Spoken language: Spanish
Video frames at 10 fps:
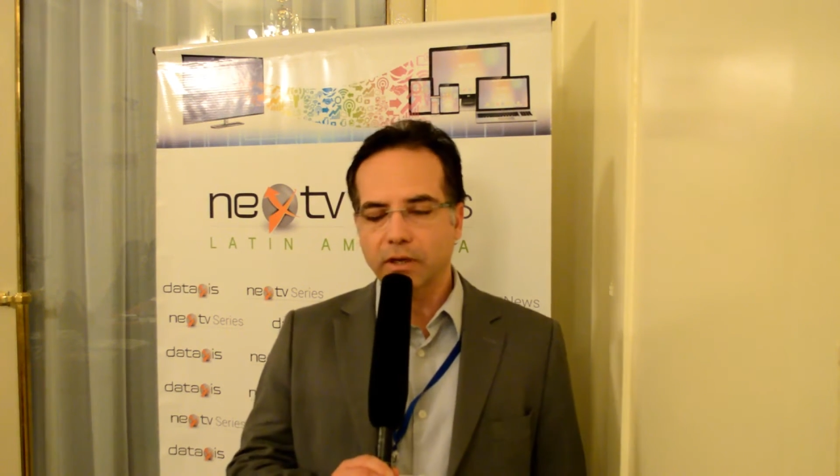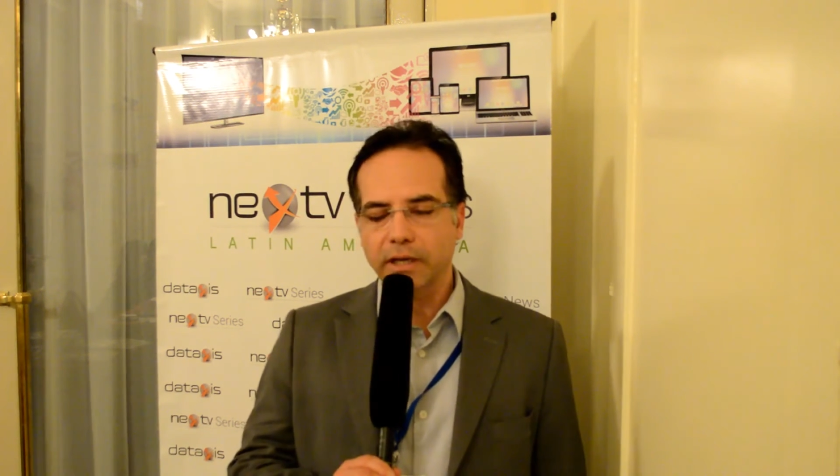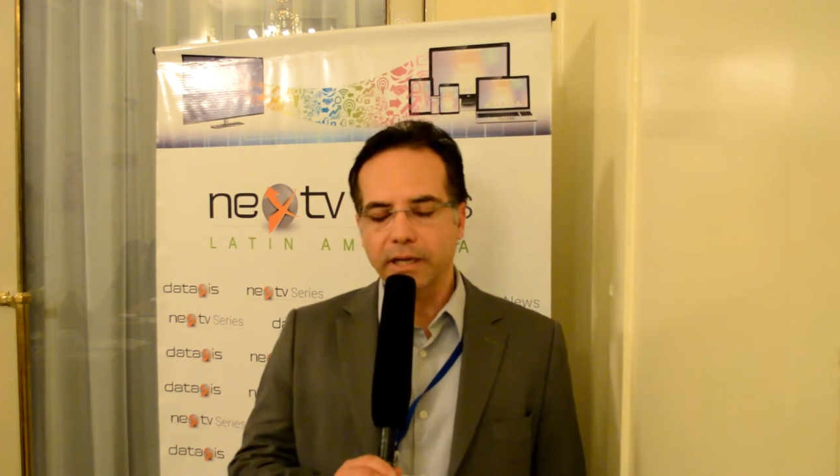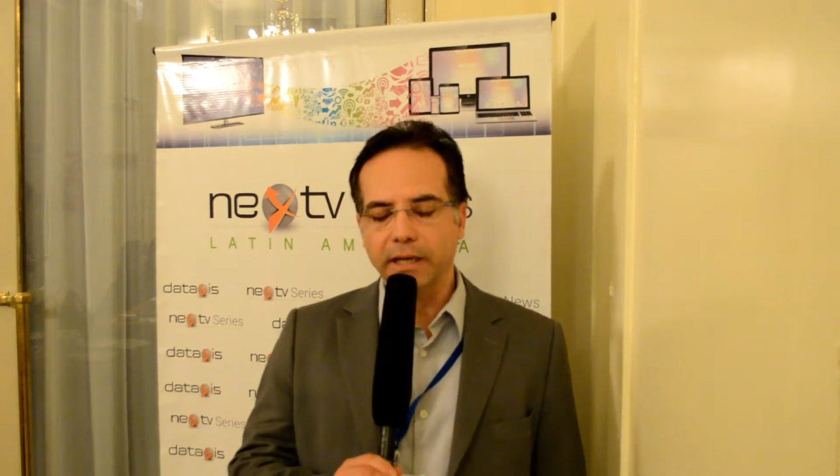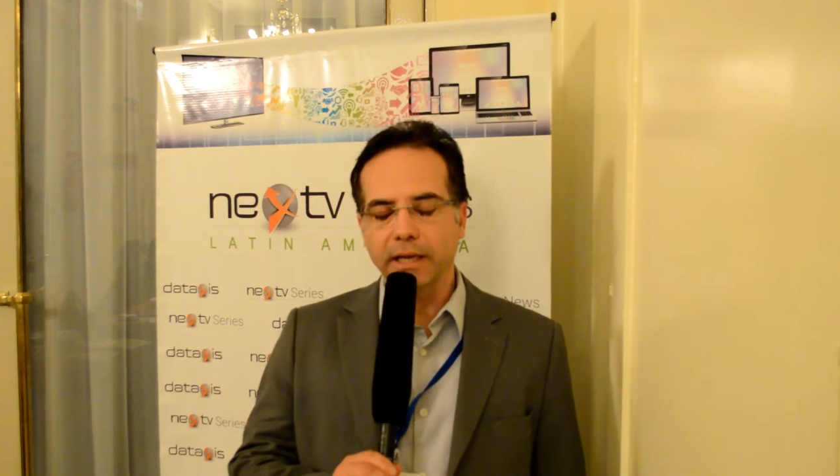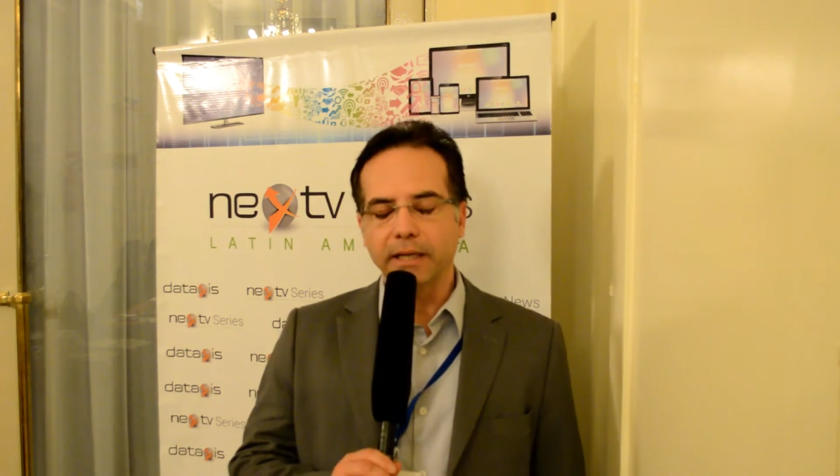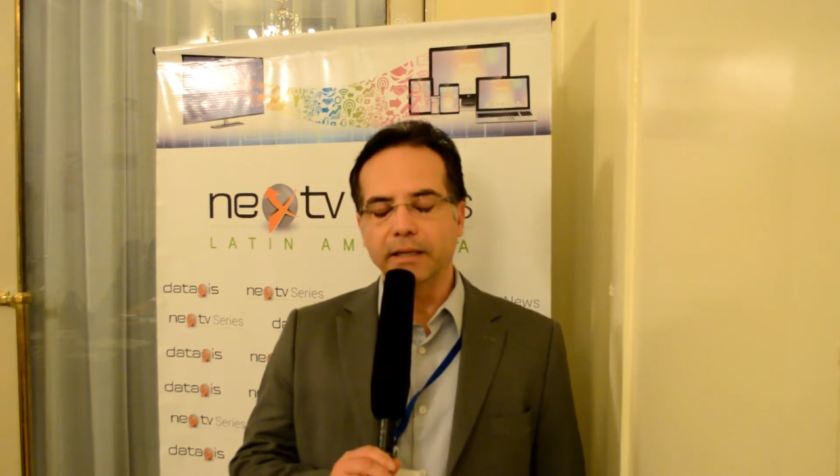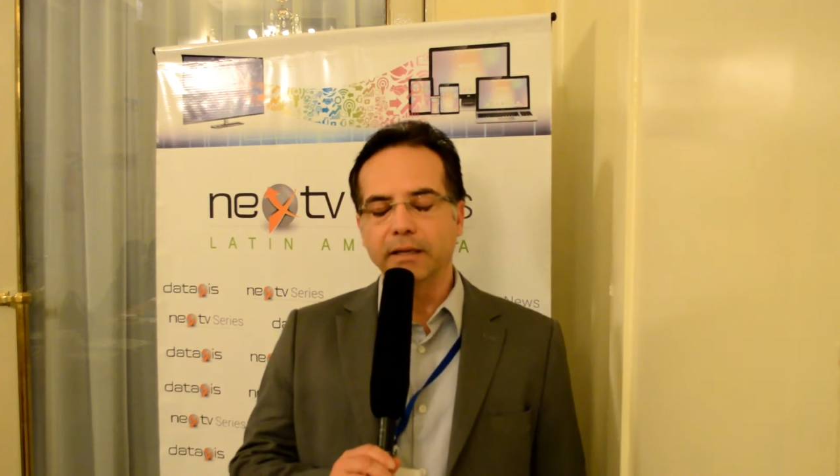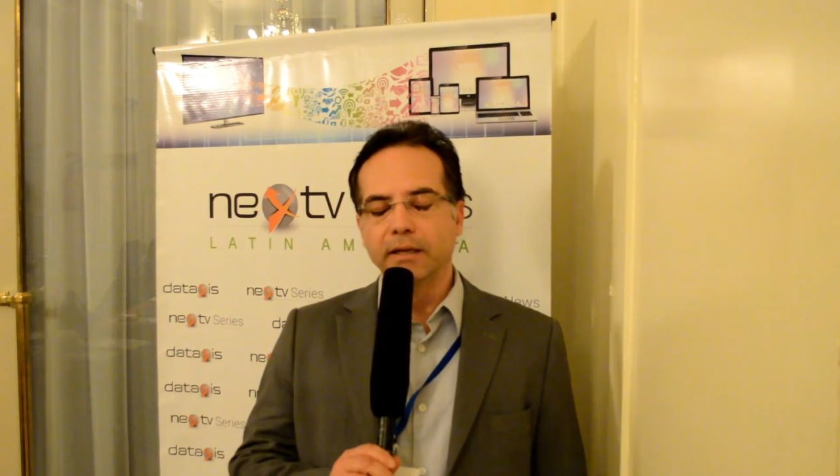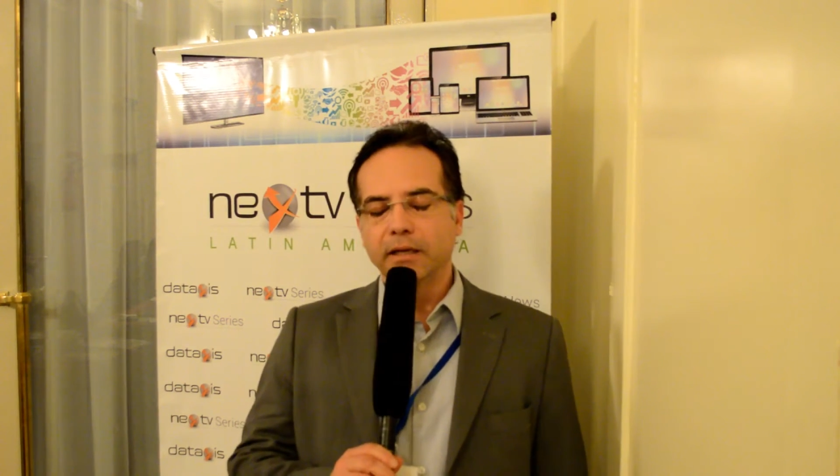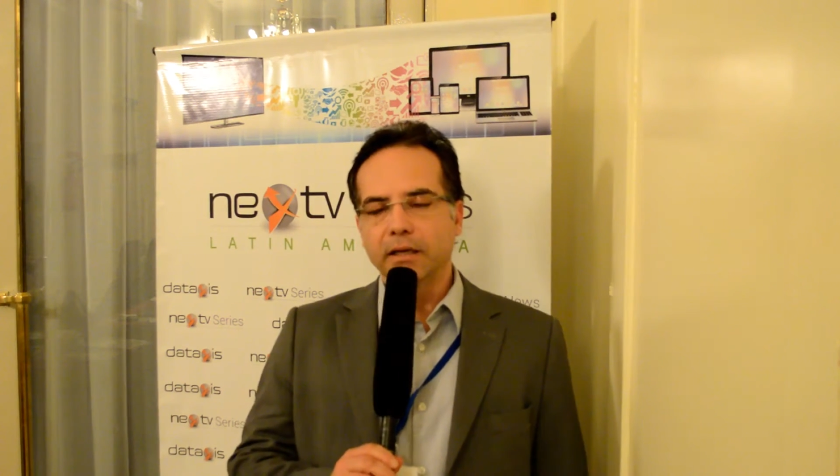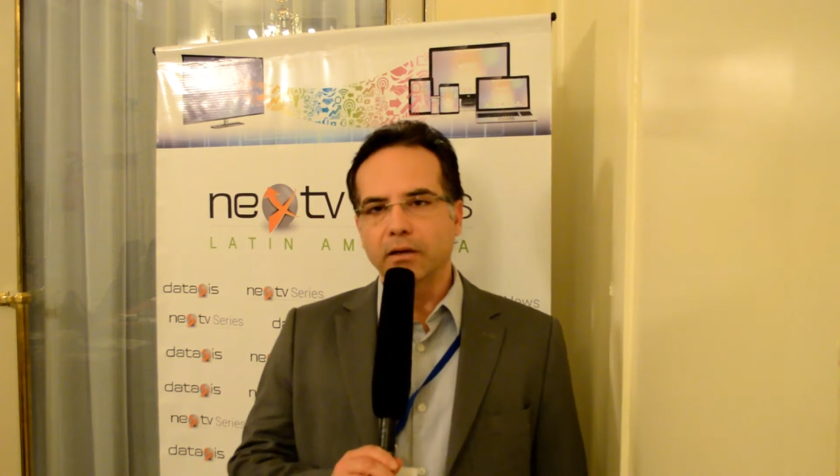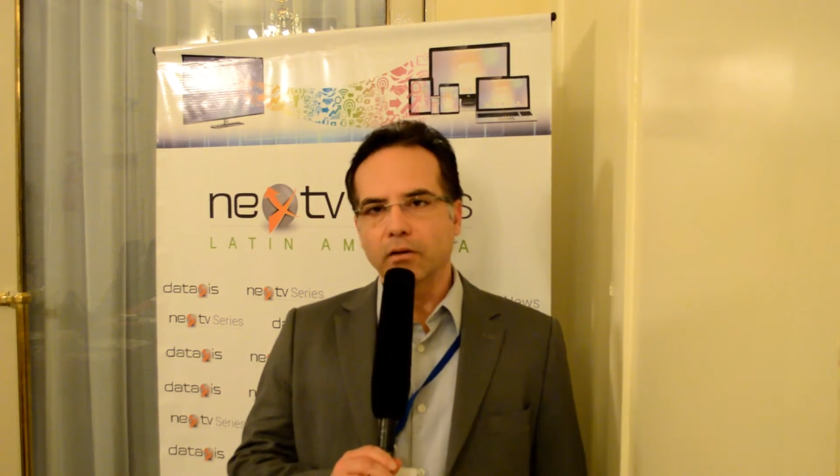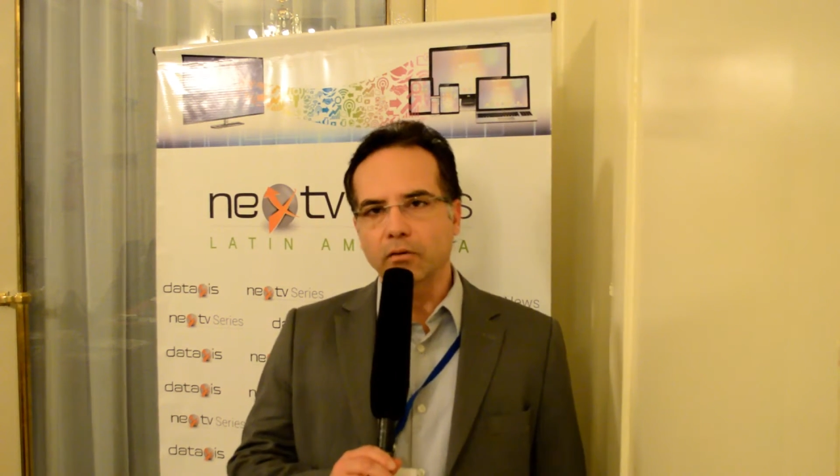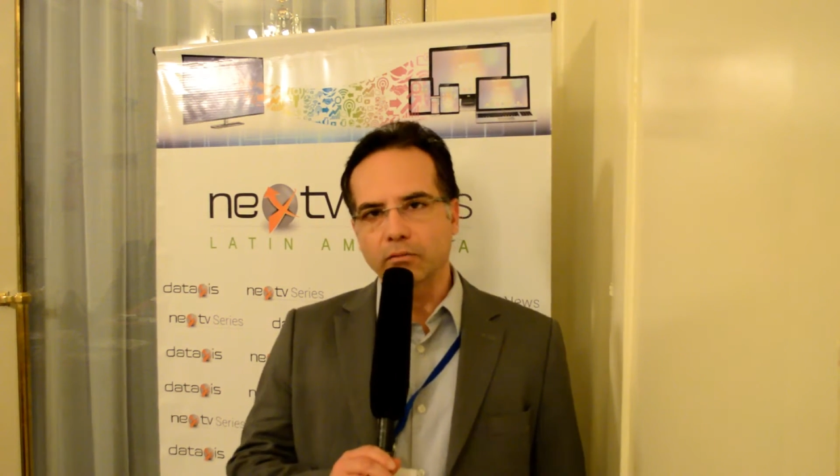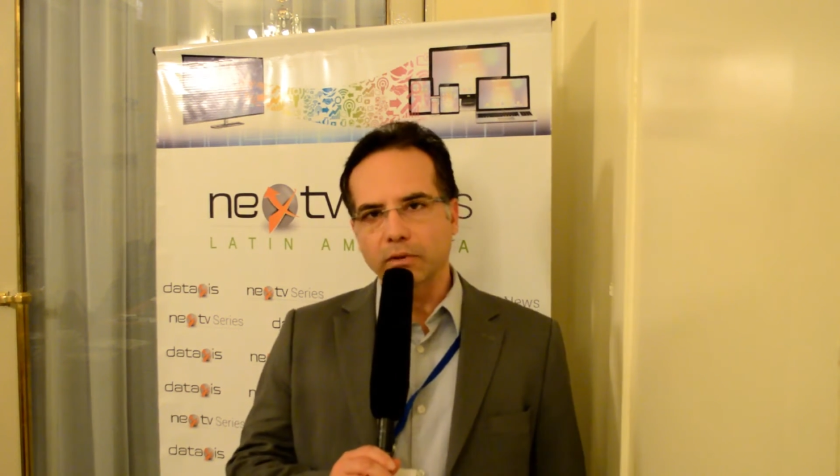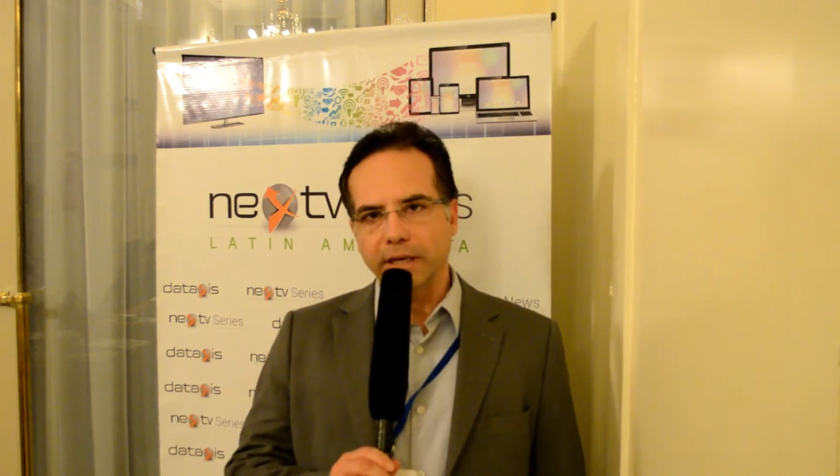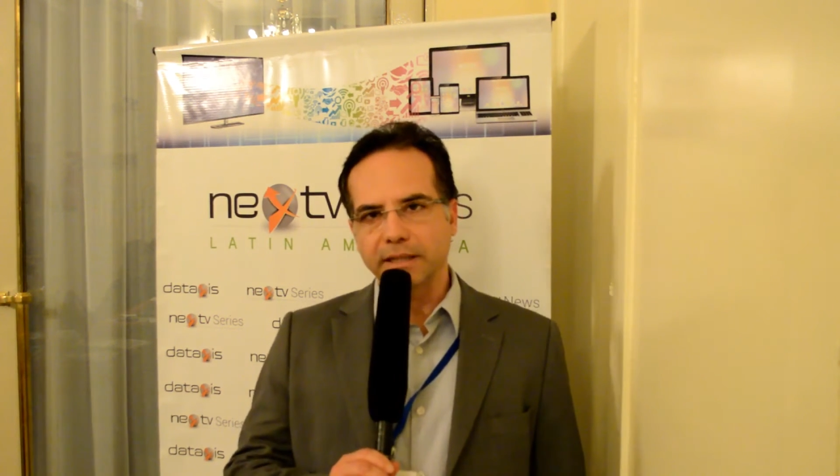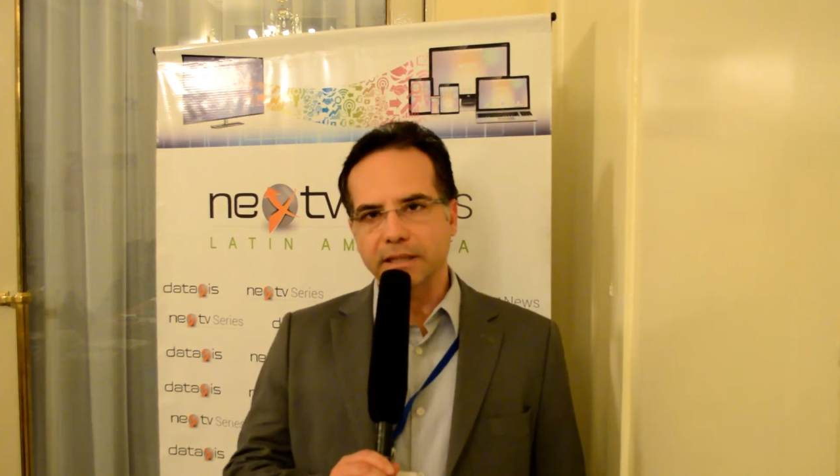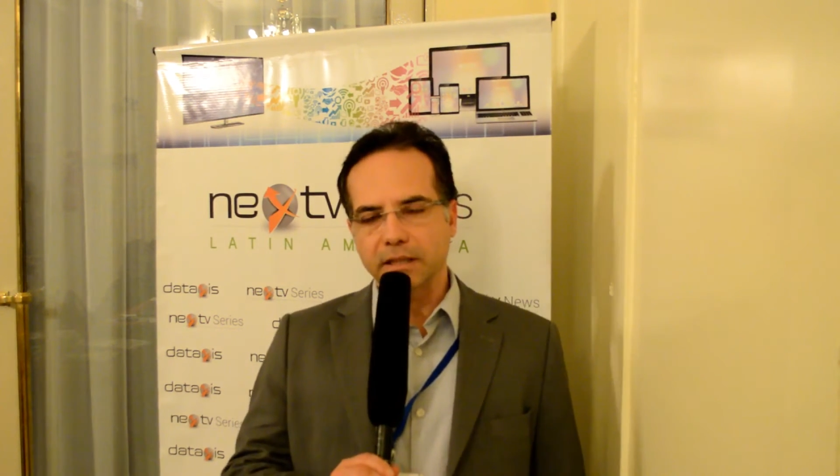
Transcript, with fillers: aquí con clientes